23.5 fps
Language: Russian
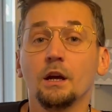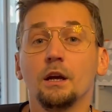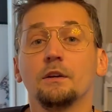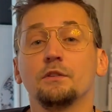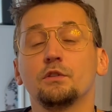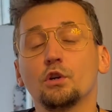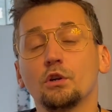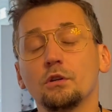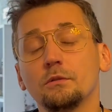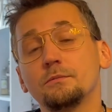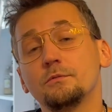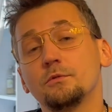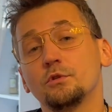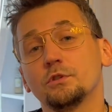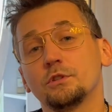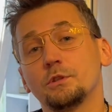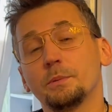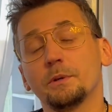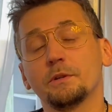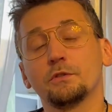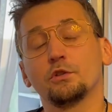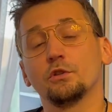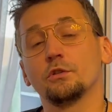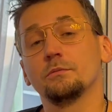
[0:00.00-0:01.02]
Все,
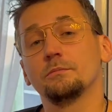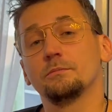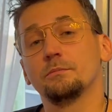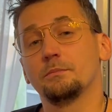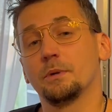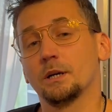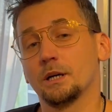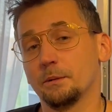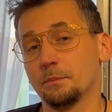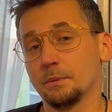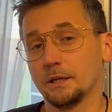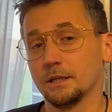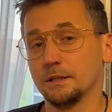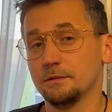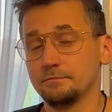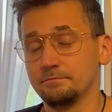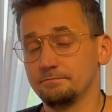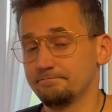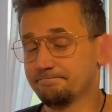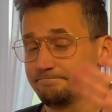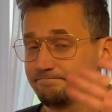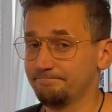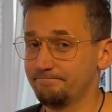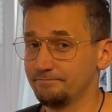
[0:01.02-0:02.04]
теперь все. Пока-пока.
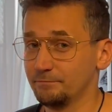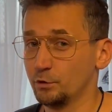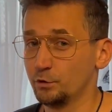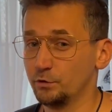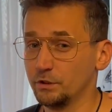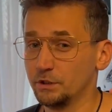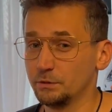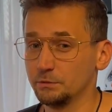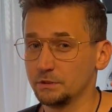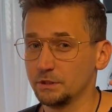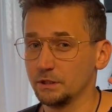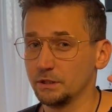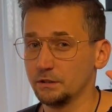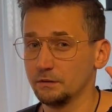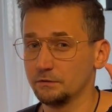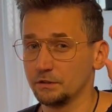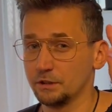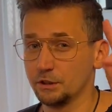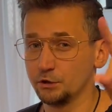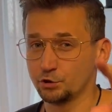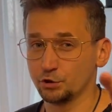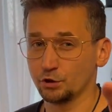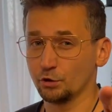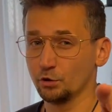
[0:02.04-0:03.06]
Увидимся в
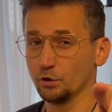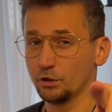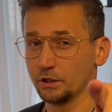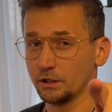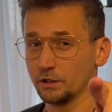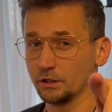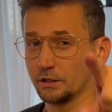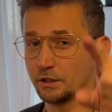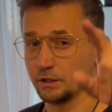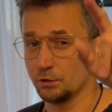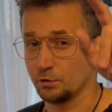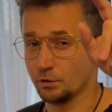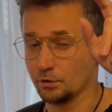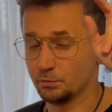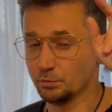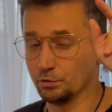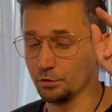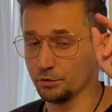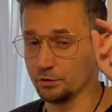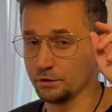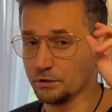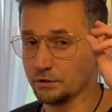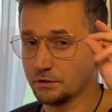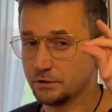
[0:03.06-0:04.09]
следующих роликах, которые
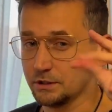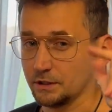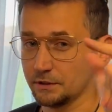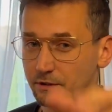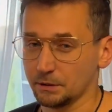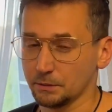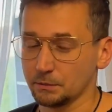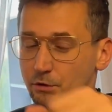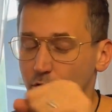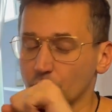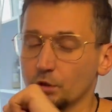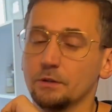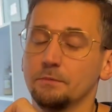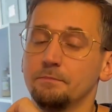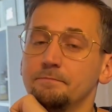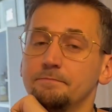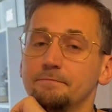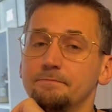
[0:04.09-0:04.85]
будут совсем скоро.